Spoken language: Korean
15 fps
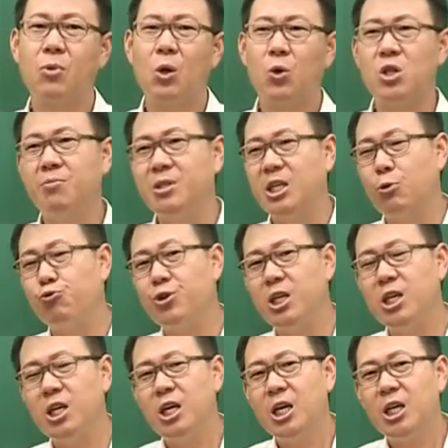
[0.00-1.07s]
그 다음에 이제
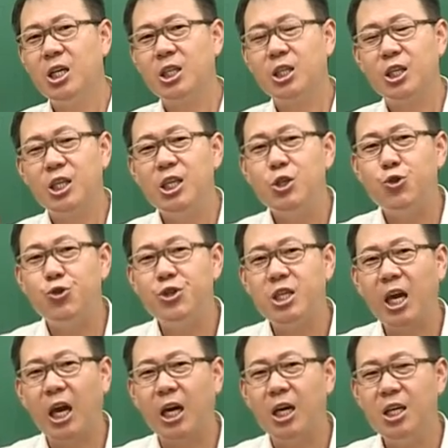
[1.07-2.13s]
우리
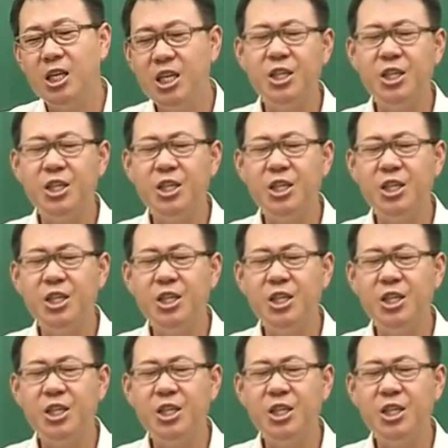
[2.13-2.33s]
기출책